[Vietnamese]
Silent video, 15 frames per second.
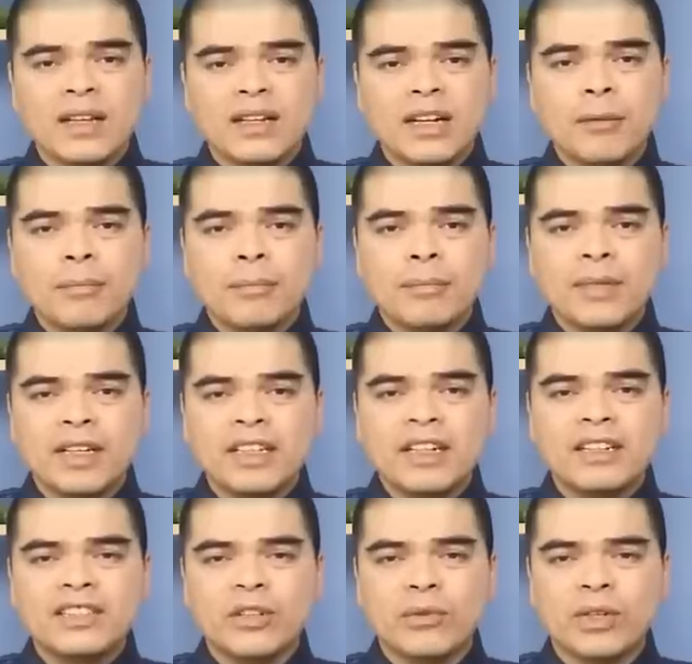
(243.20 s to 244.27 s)
năm
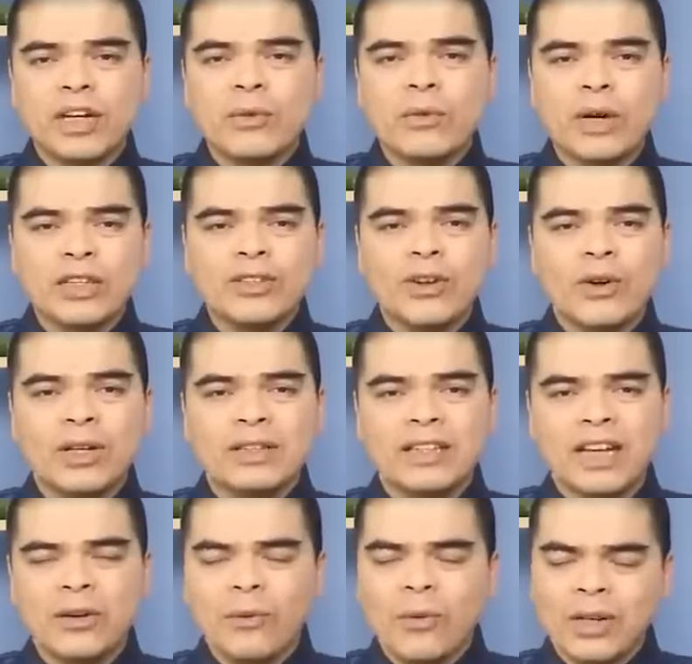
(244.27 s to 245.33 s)
Kiêng trồng cây quá to,
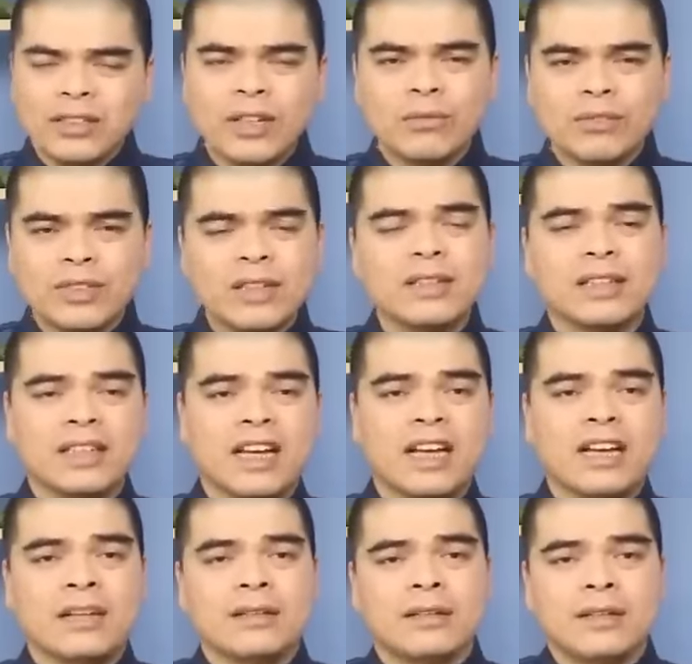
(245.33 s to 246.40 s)
tán quá rộng trước cửa
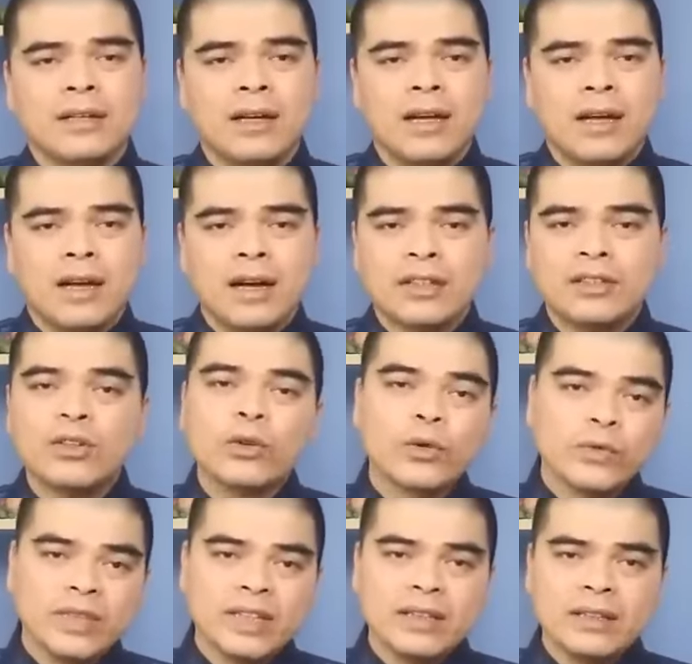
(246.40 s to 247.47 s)
nhà. À, thưa quý
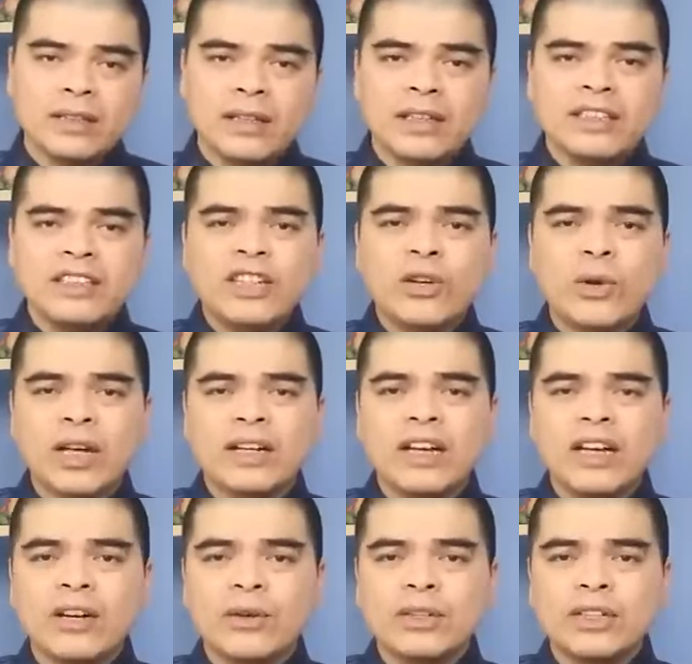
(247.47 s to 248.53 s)
vị, nhiều loại
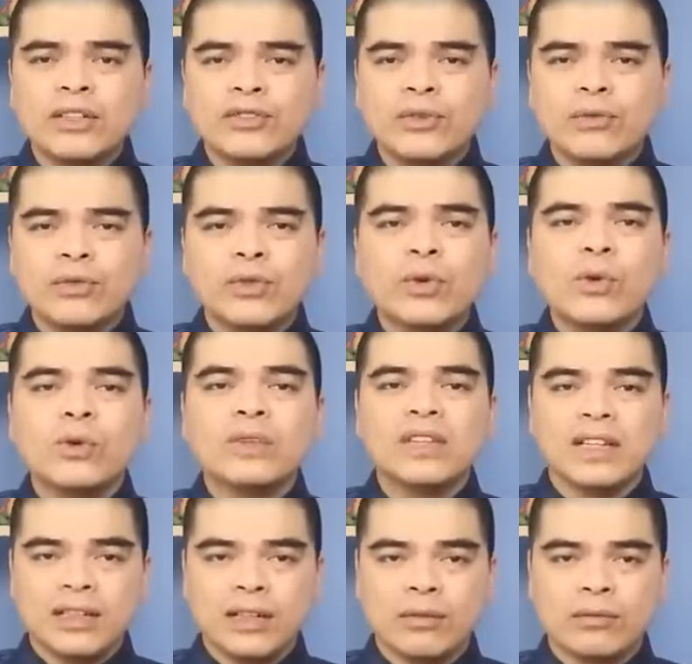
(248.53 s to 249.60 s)
cây có tác dụng thu hút
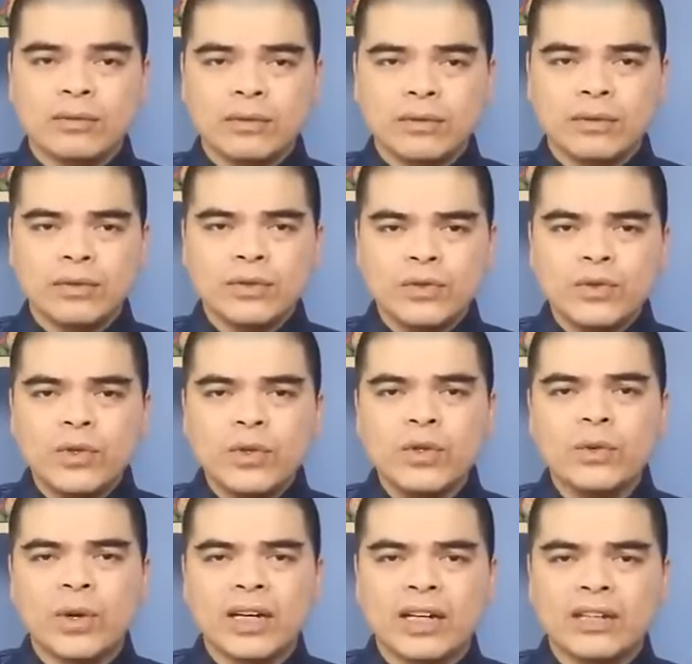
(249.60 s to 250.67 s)
tài lộc, xua
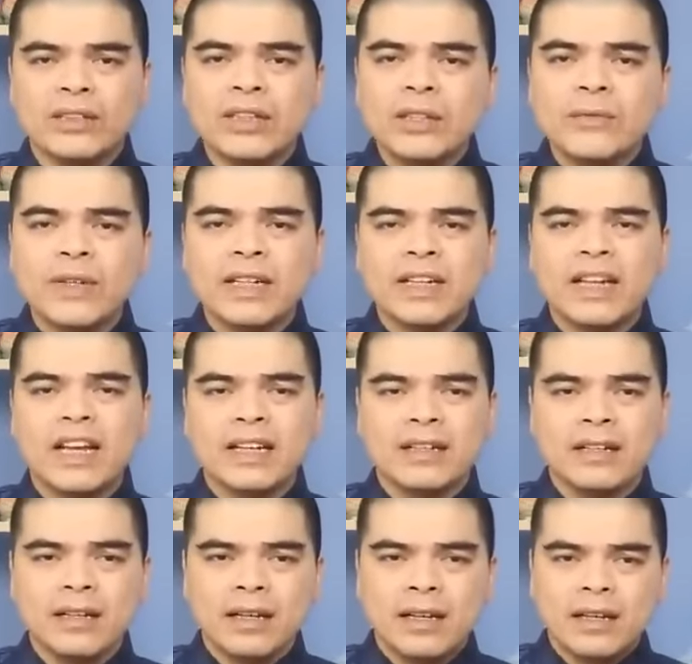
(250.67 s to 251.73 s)
đuổi những cái vận đen,
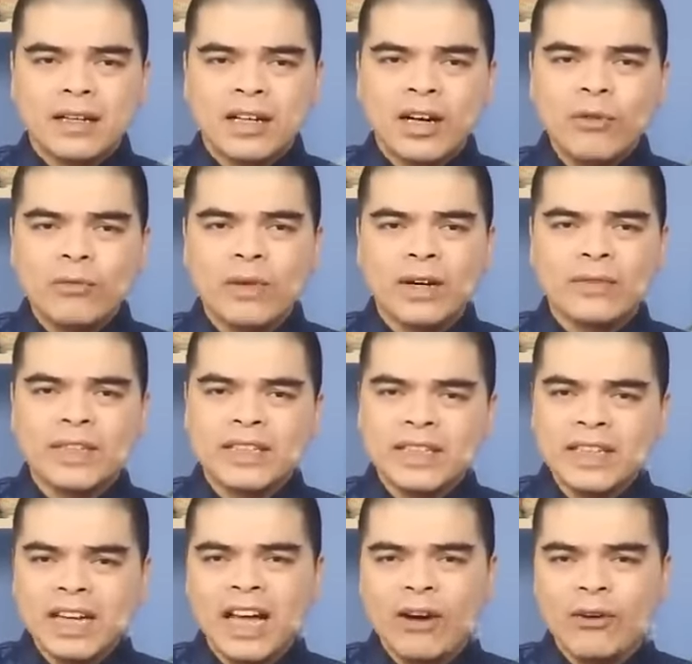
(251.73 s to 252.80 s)
không phải vị
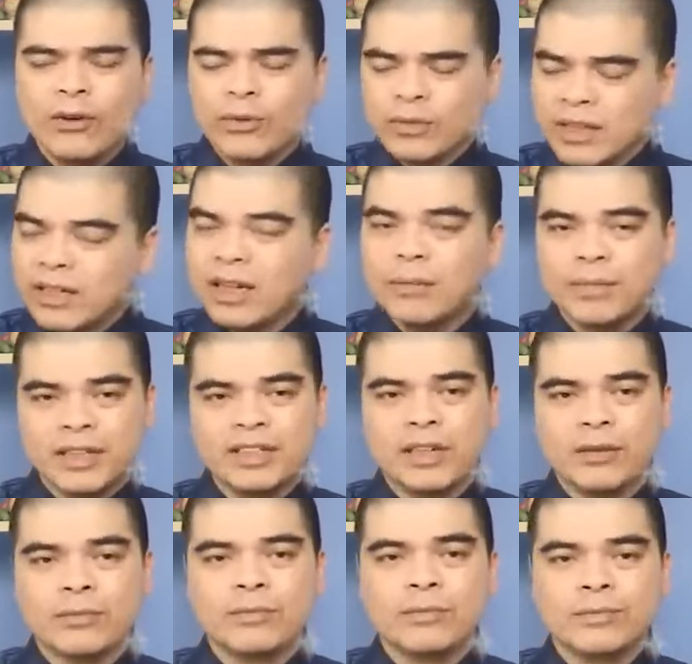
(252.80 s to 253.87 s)
trí nào cũng thích hợp để
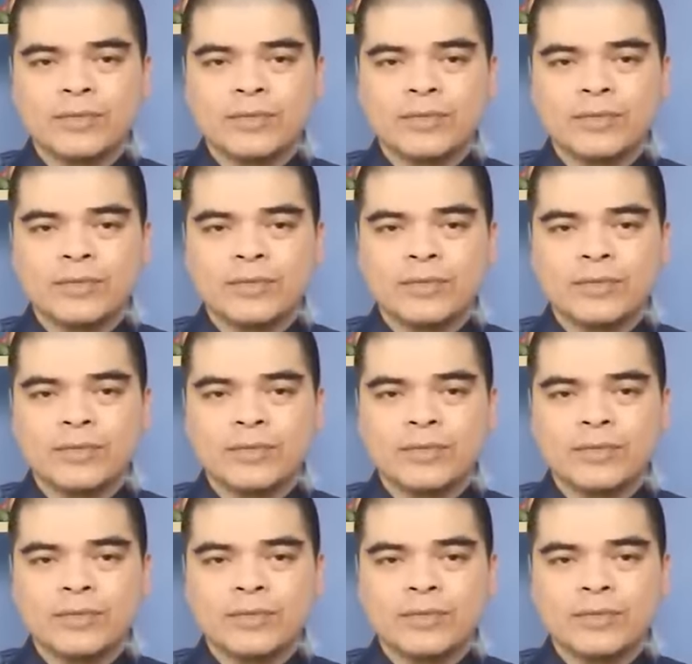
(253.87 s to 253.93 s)
trồng.